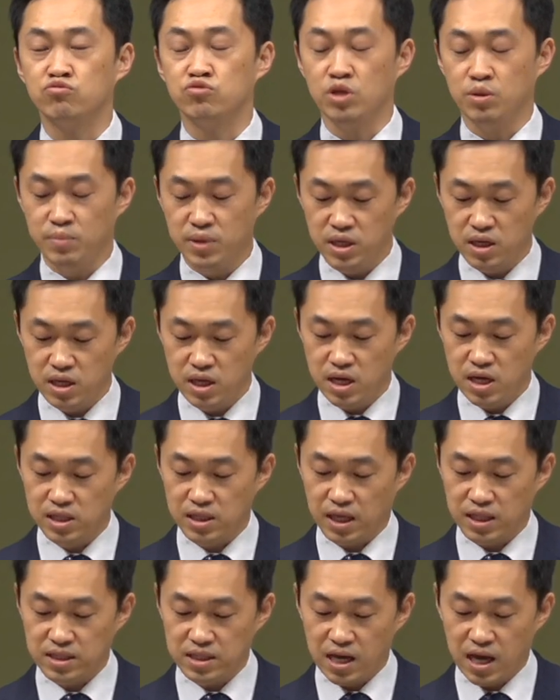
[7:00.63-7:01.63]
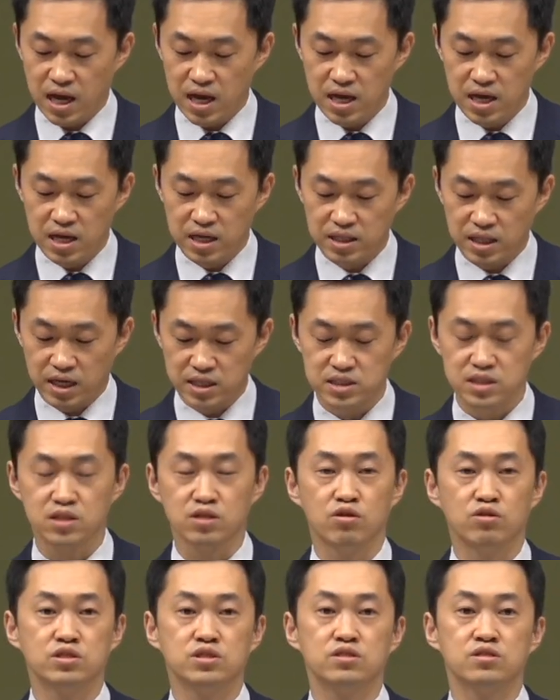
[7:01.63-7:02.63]
예수님이
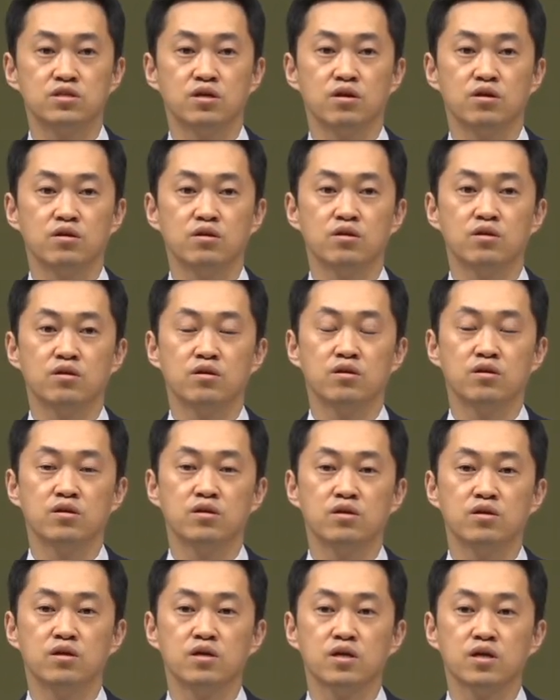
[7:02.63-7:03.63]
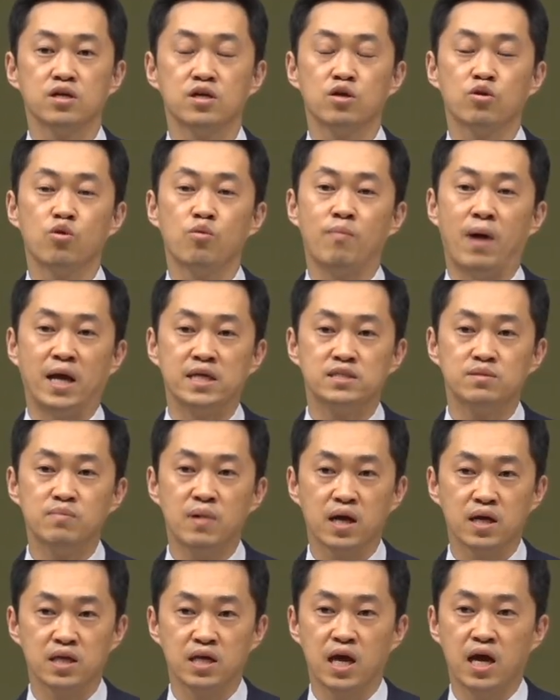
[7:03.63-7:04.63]
나타나신 것이죠. 그리고
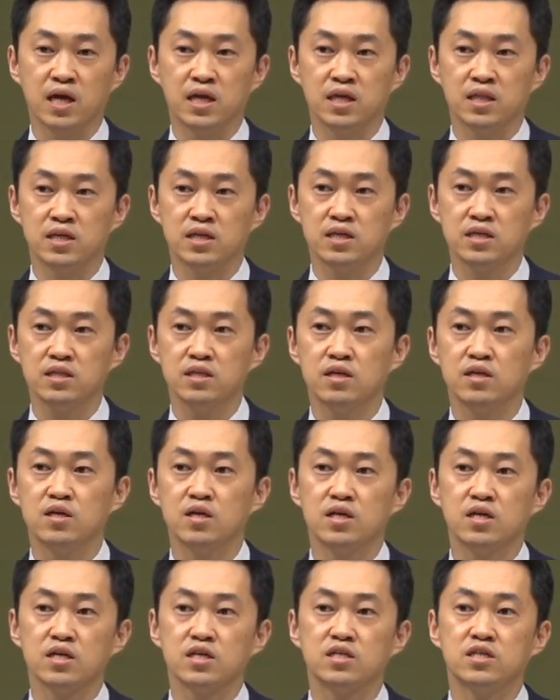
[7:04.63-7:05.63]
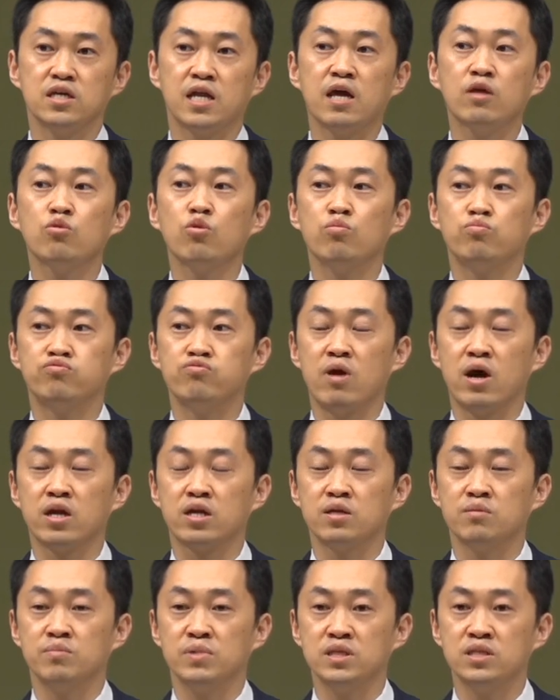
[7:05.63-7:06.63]
마지막 이야기는 그래도
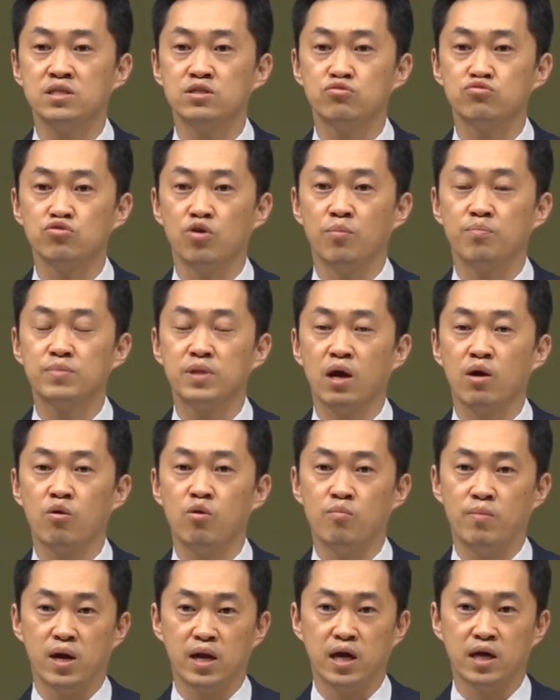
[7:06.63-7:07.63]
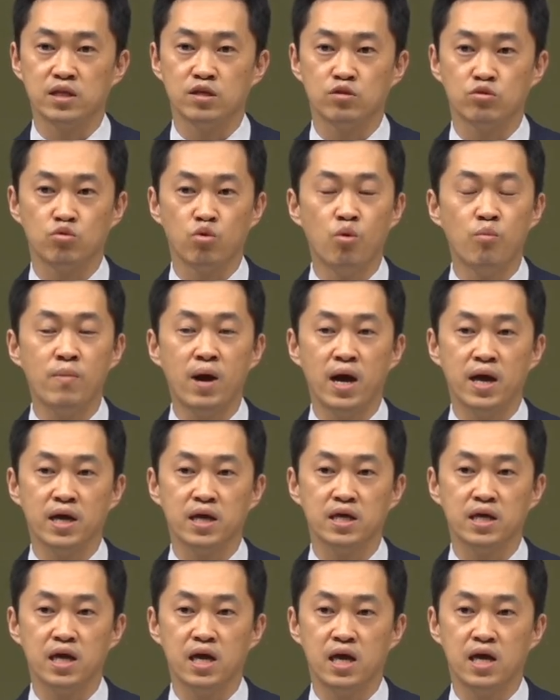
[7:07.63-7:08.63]
부활을 믿을 수 없다고 말하는
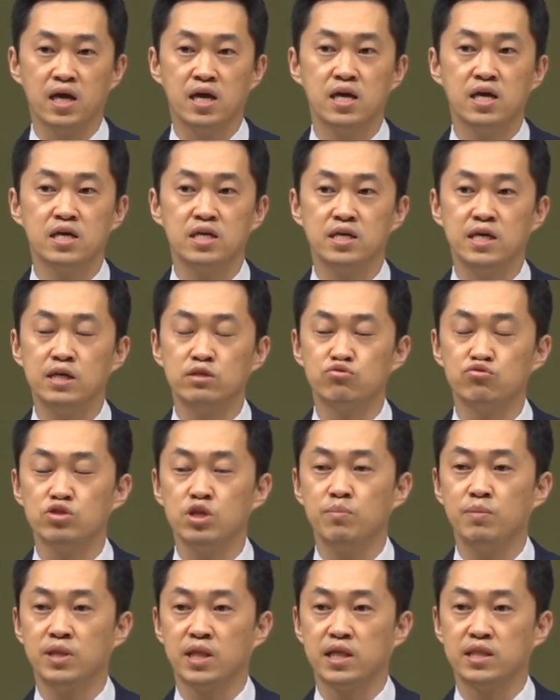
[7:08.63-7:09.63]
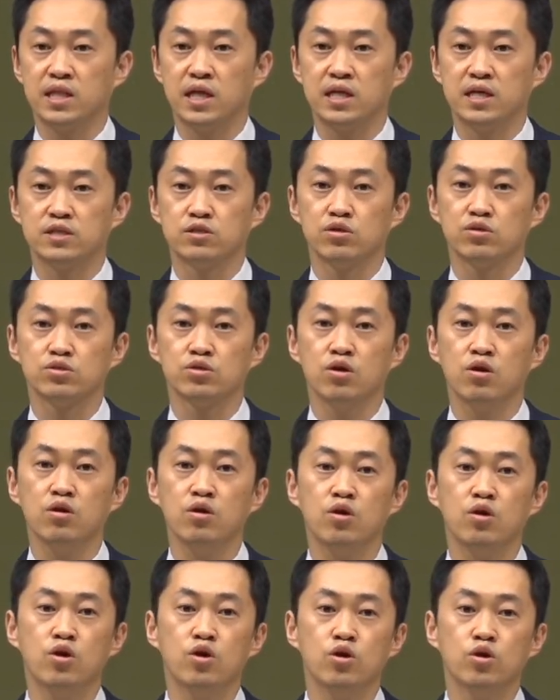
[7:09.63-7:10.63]
도마에게 예수님이
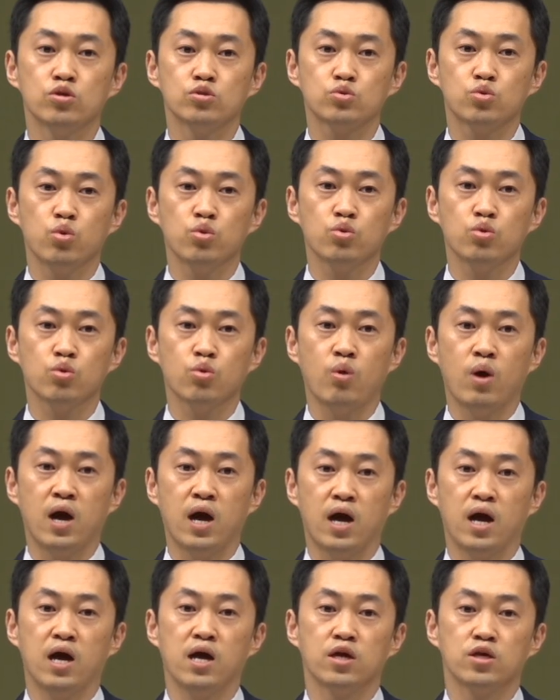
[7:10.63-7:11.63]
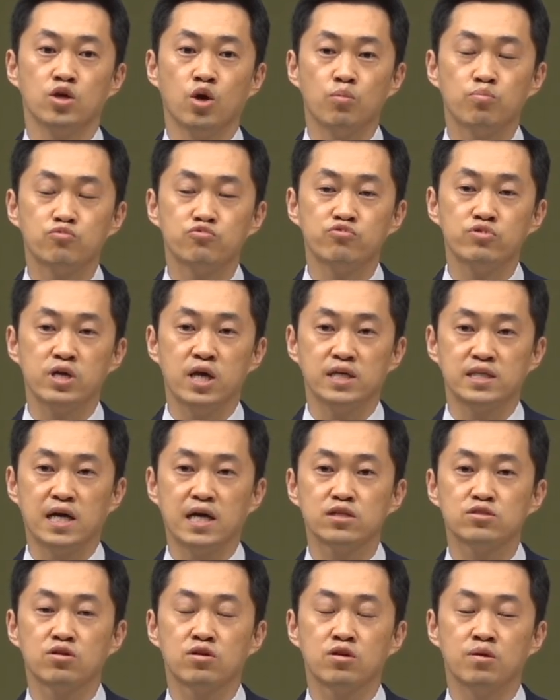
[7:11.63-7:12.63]
나타나셔서 손과 옆구리의
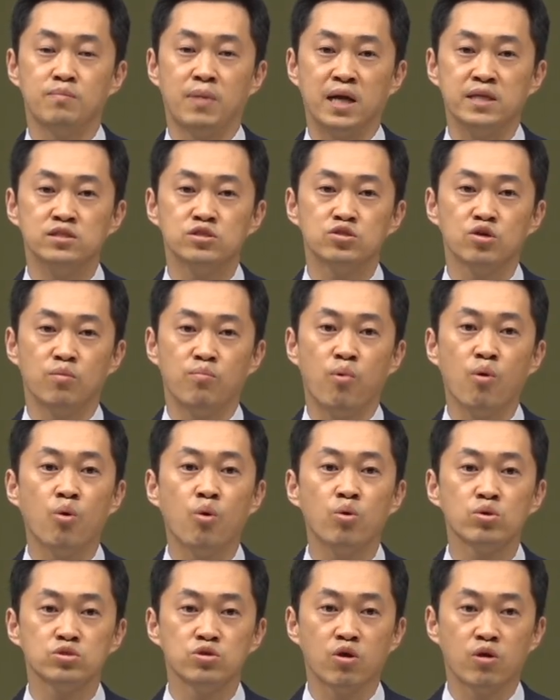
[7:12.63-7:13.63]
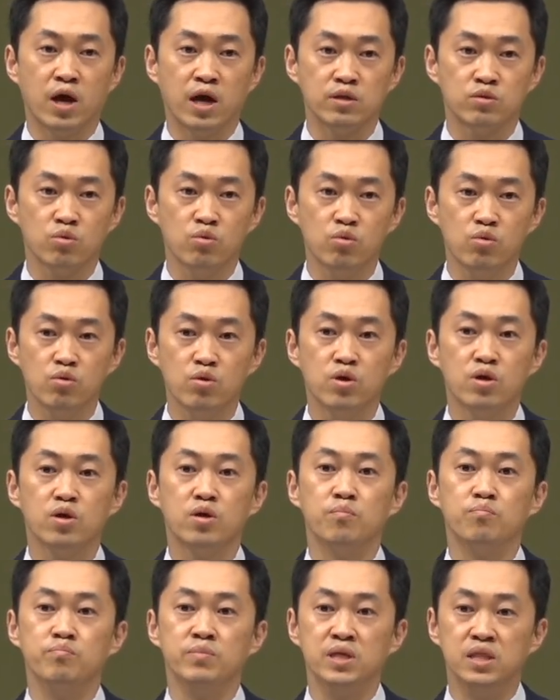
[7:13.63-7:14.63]
상처를 만져보고서라도
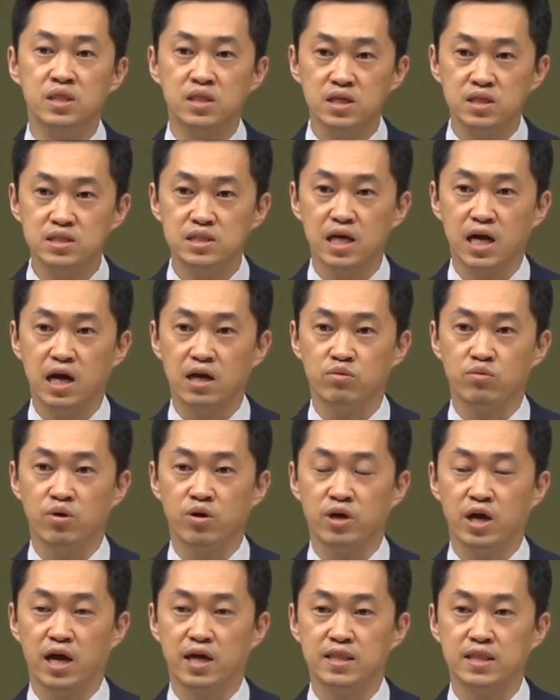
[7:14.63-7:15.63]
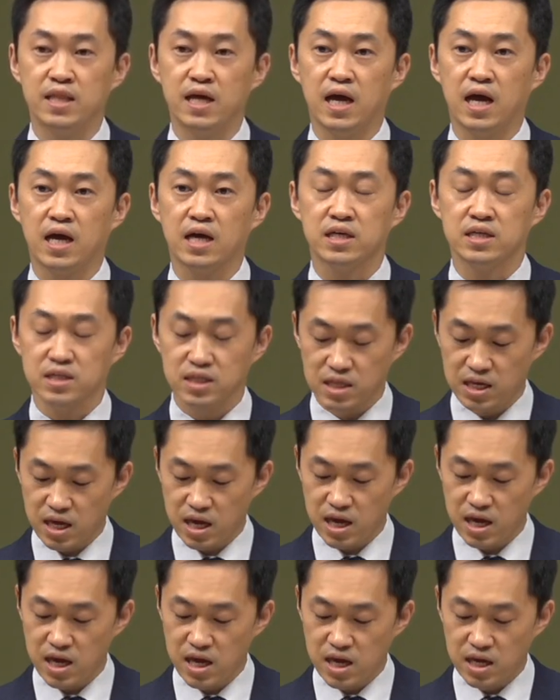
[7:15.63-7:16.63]
믿는 자가 되어야 한다.
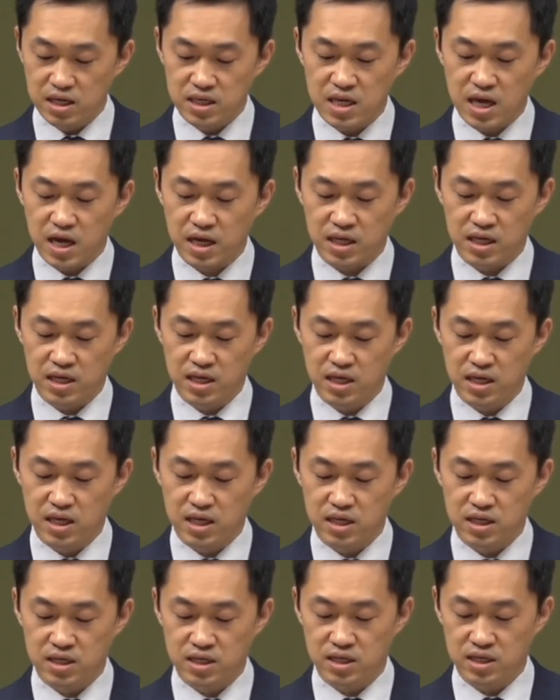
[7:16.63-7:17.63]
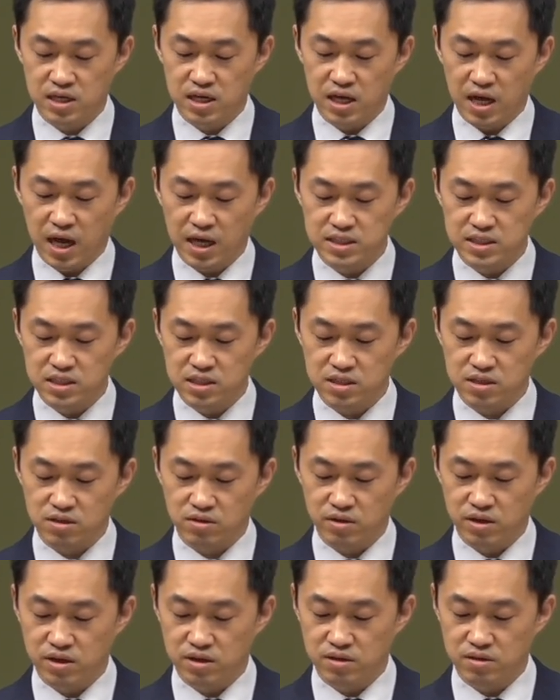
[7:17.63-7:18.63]
그렇게 이야기를 하시는
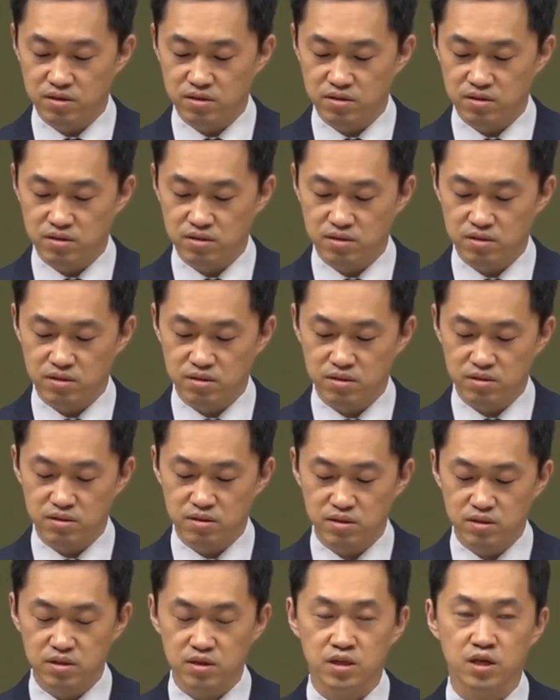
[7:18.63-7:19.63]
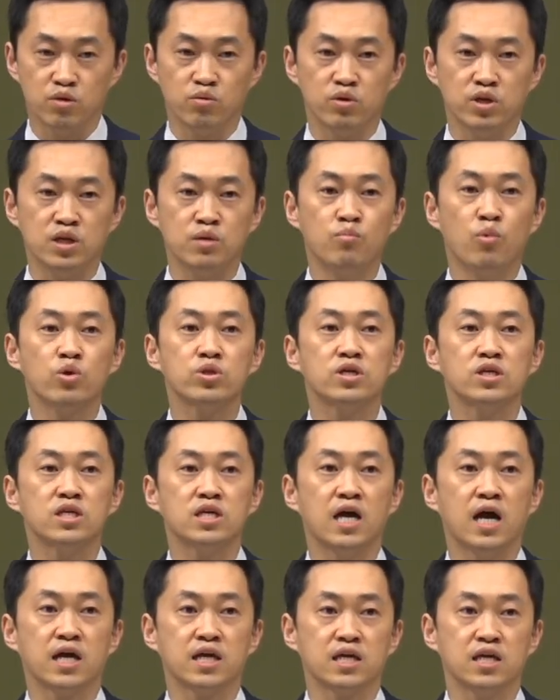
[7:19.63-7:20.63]
거예요. 그리고 이 모든
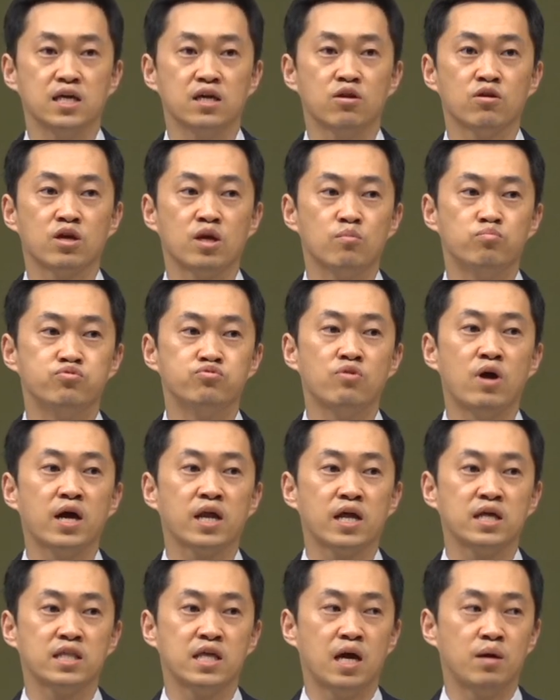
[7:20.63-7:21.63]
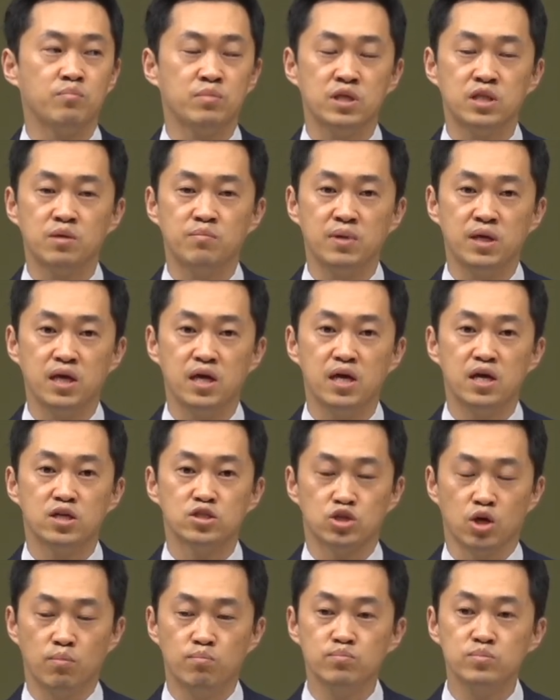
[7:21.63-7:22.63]
이야기, 이렇게 부활에 대한 믿음이
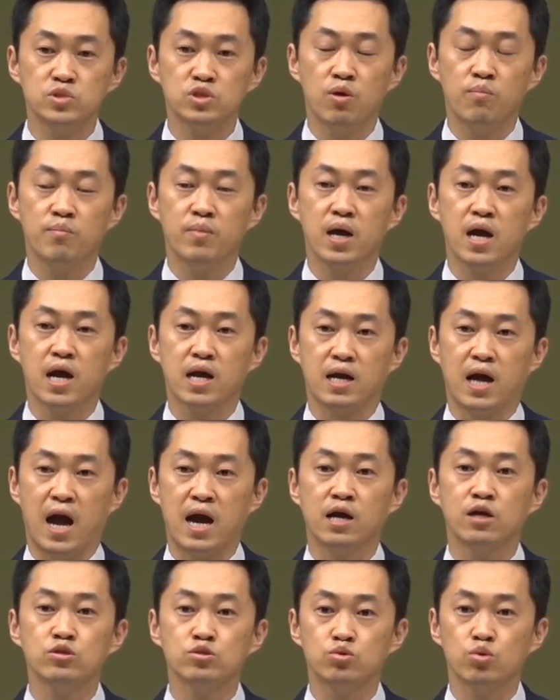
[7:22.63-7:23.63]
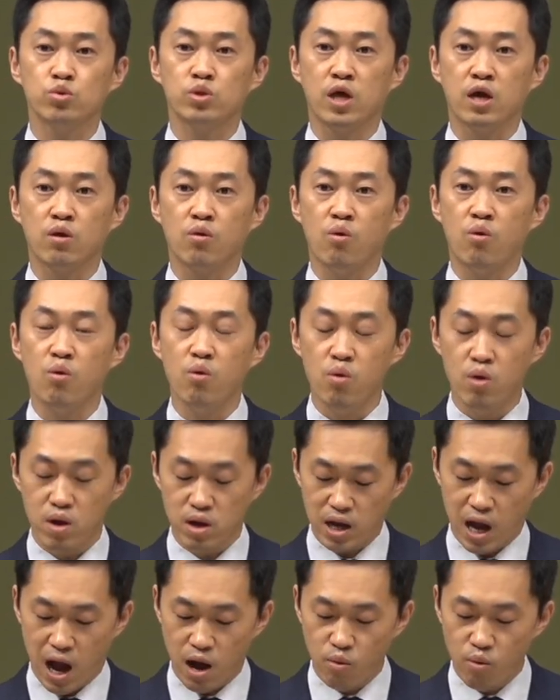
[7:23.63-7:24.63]
점점
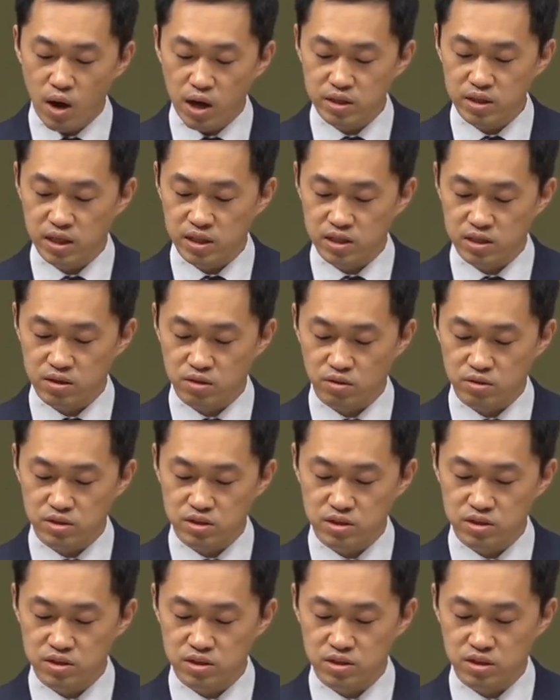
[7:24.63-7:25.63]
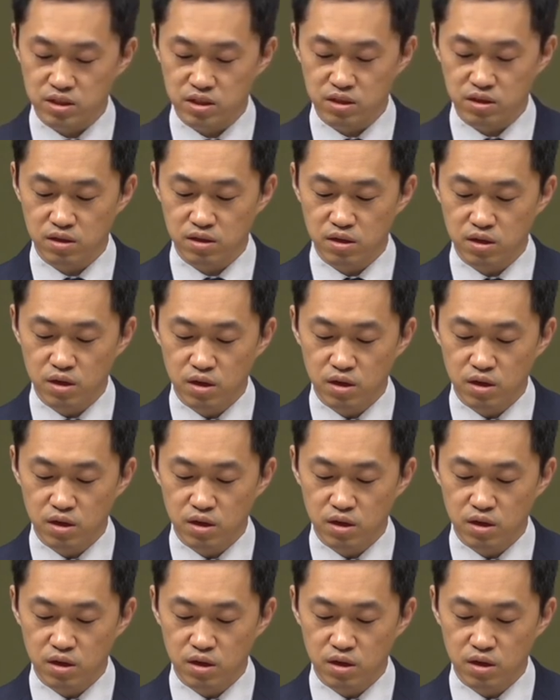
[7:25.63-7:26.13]
강조되고 강화되는 것은